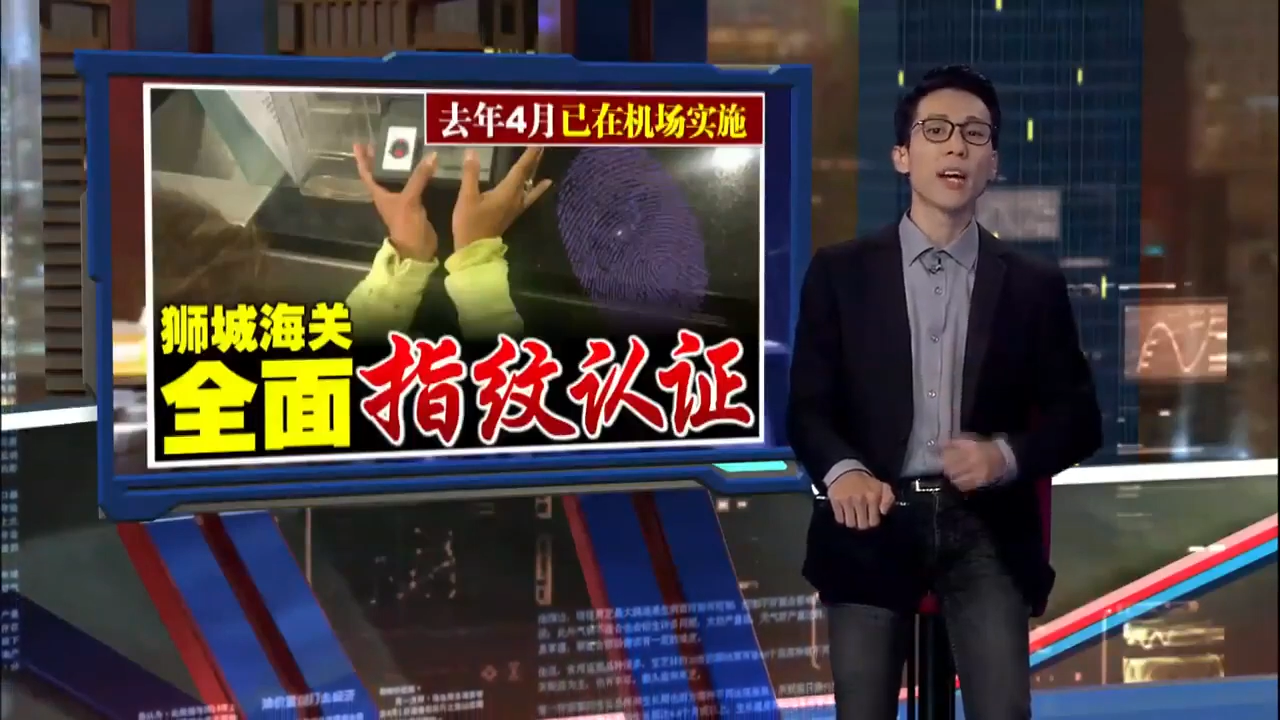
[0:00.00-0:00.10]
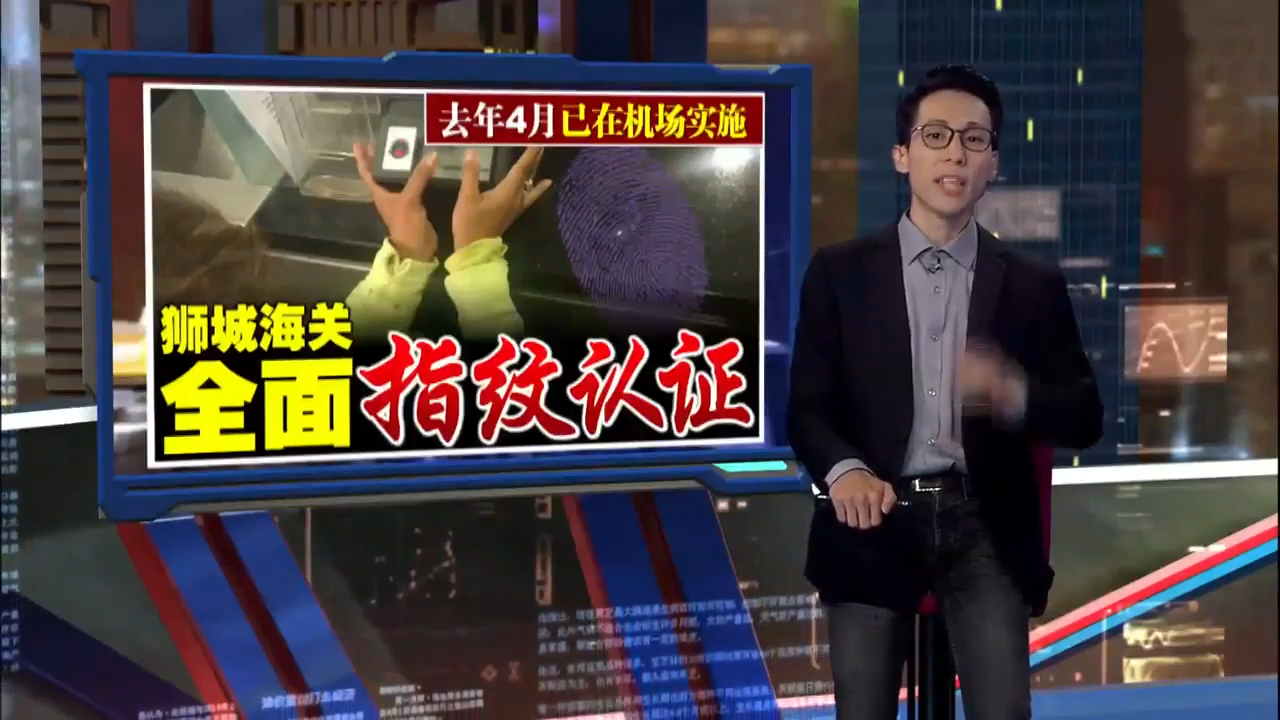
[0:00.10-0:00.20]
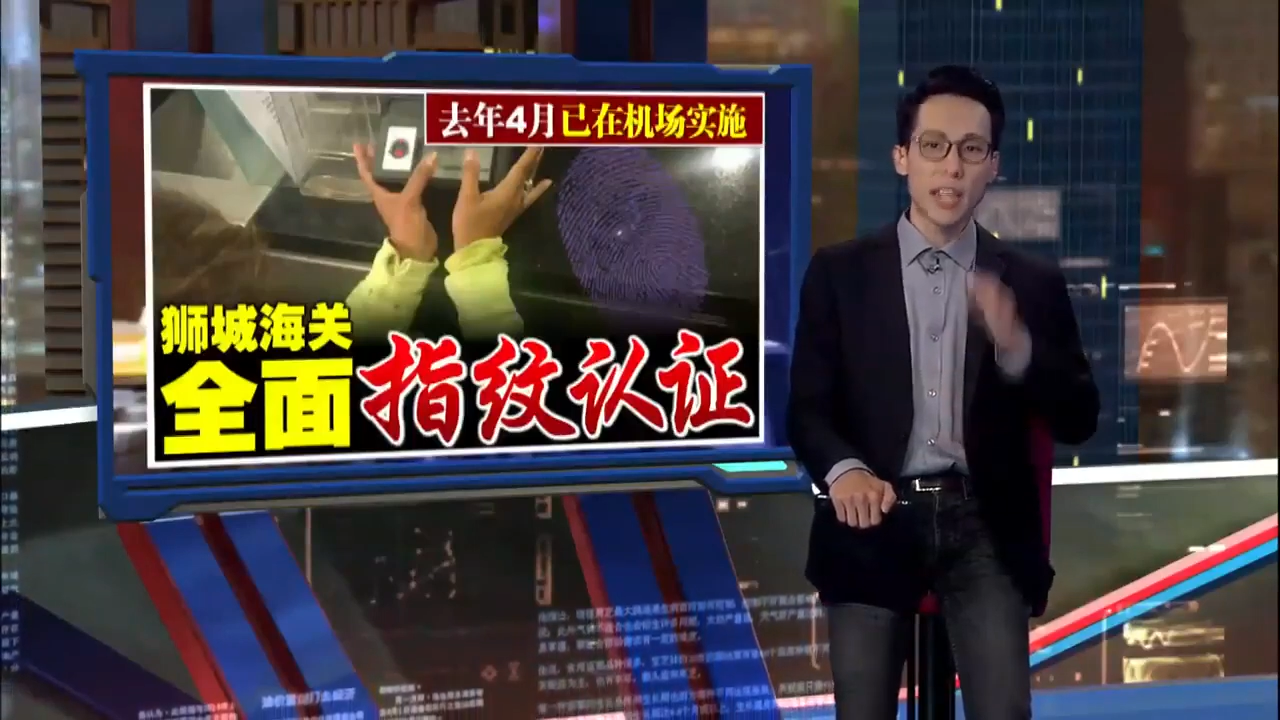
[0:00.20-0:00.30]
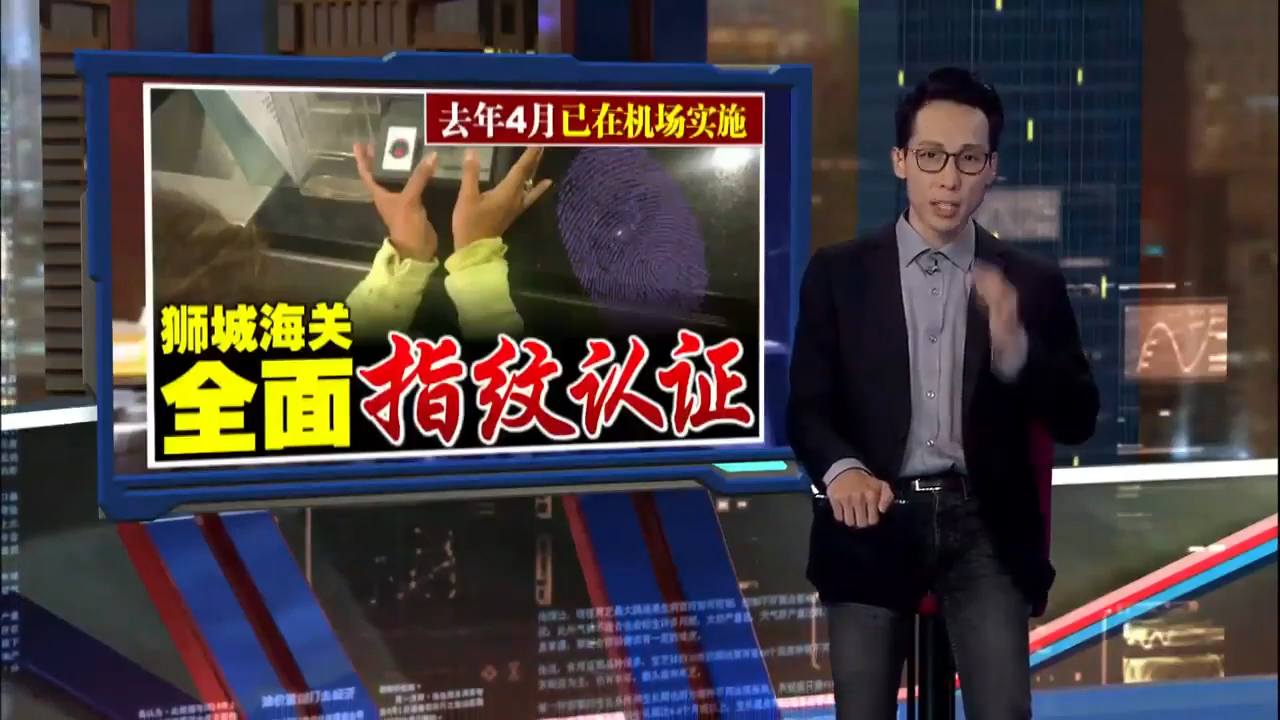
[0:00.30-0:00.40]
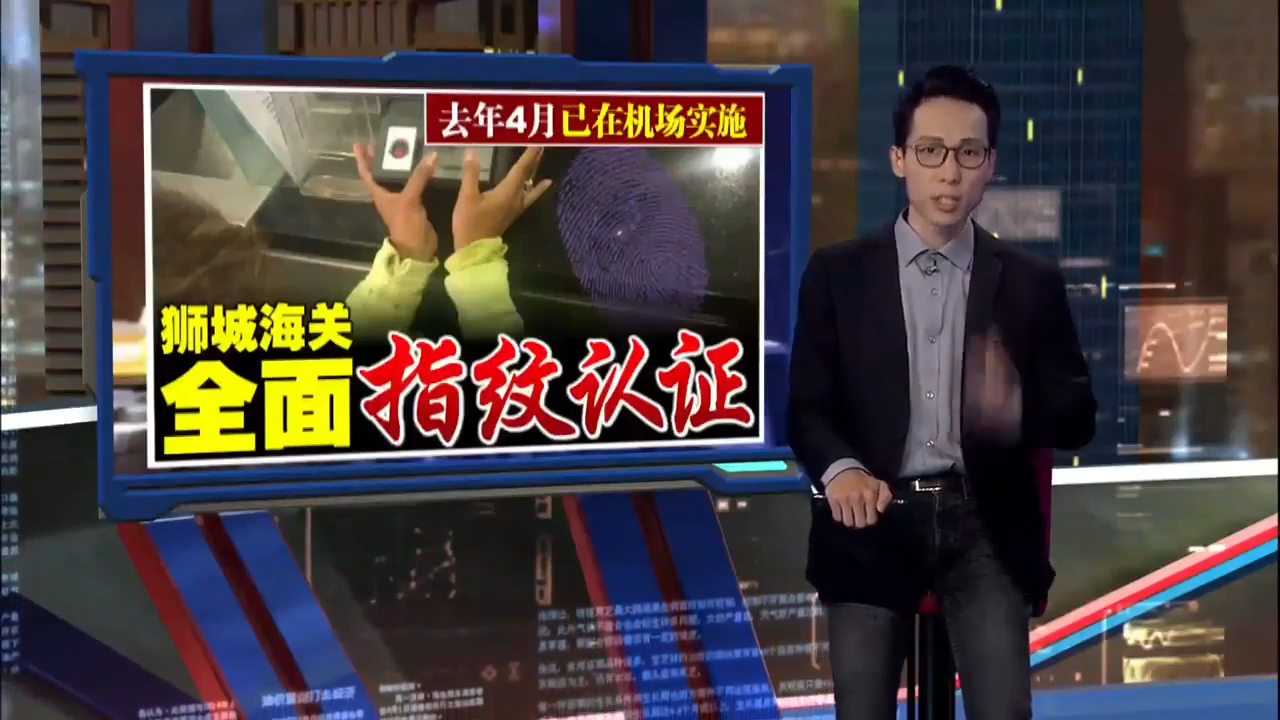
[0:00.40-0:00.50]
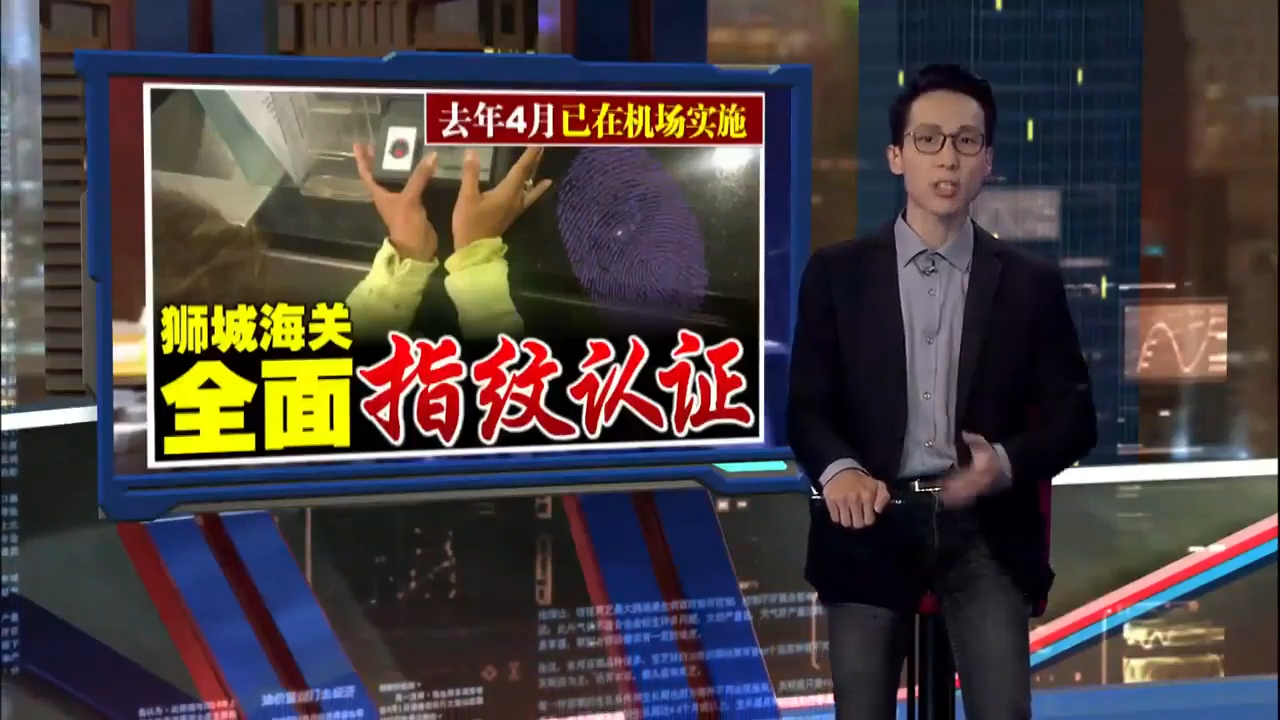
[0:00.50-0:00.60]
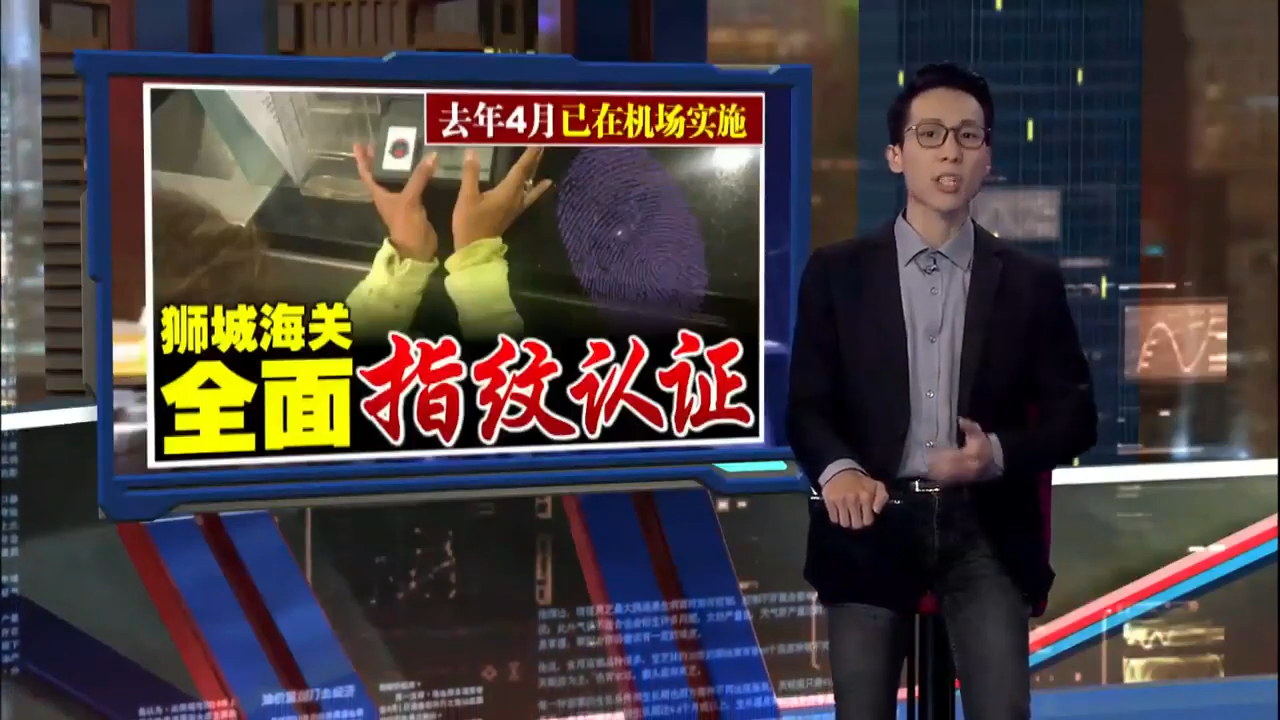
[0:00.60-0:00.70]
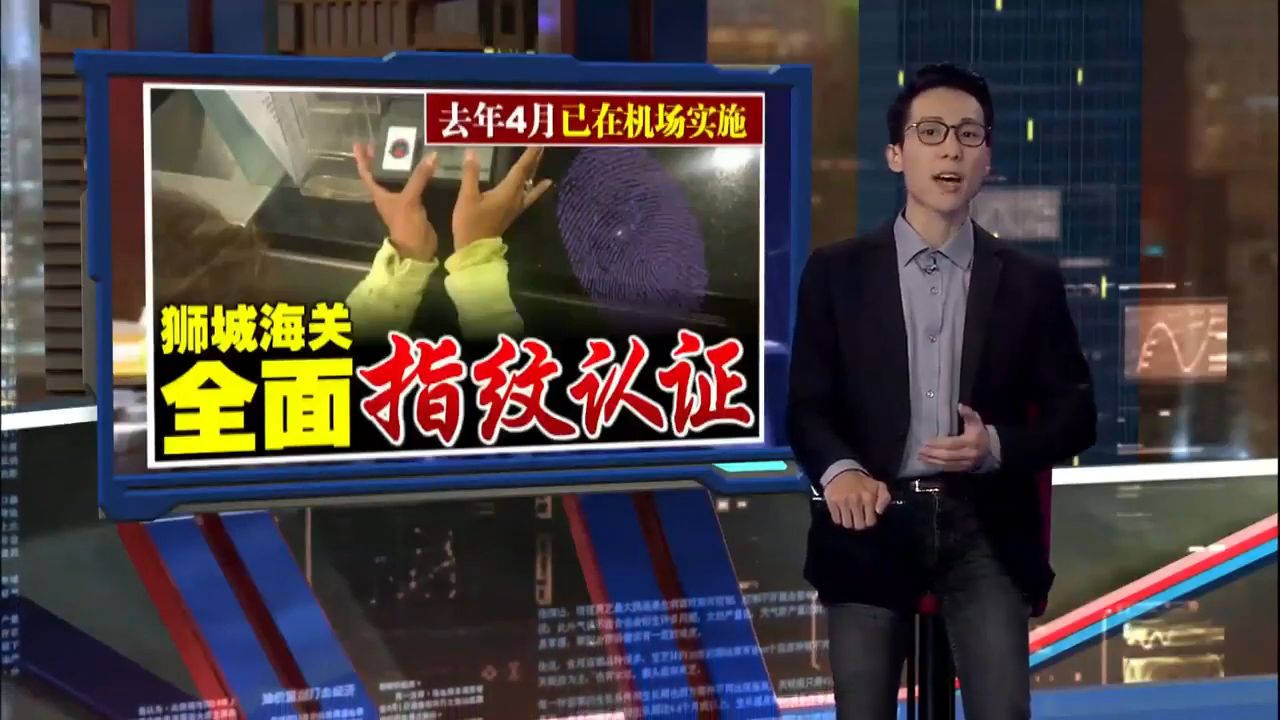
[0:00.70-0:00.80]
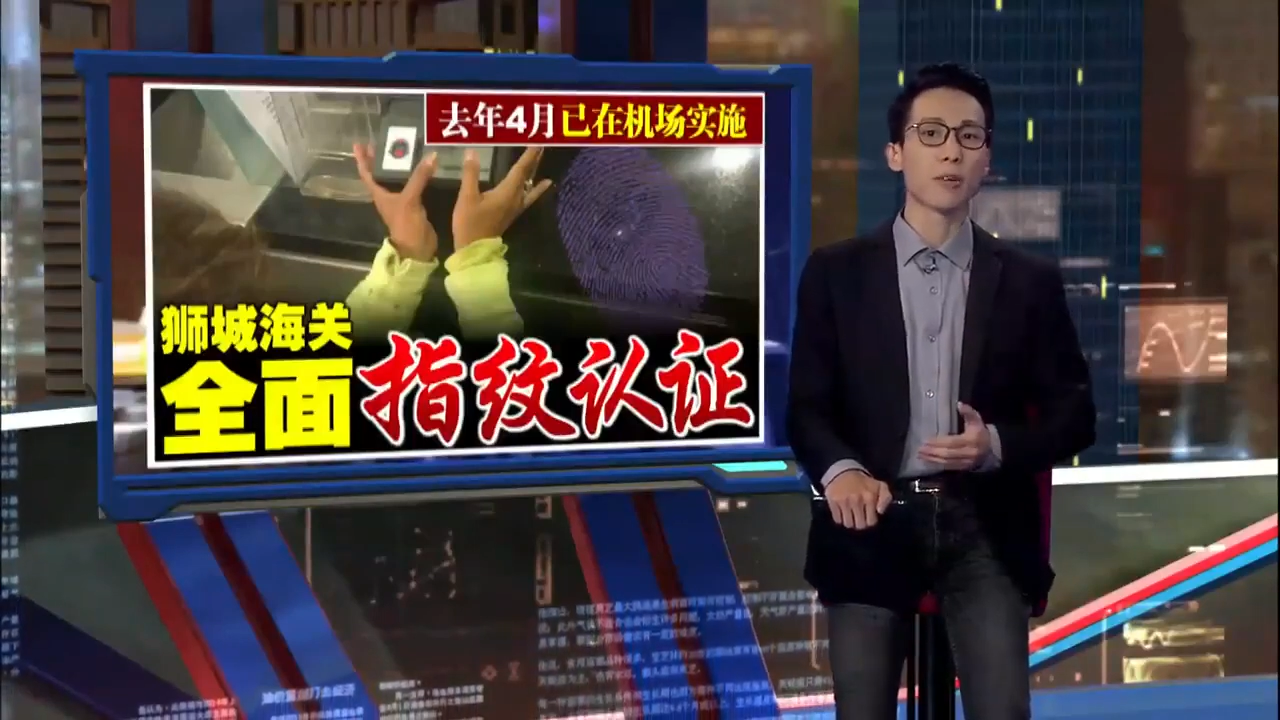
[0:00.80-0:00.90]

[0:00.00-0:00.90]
也是带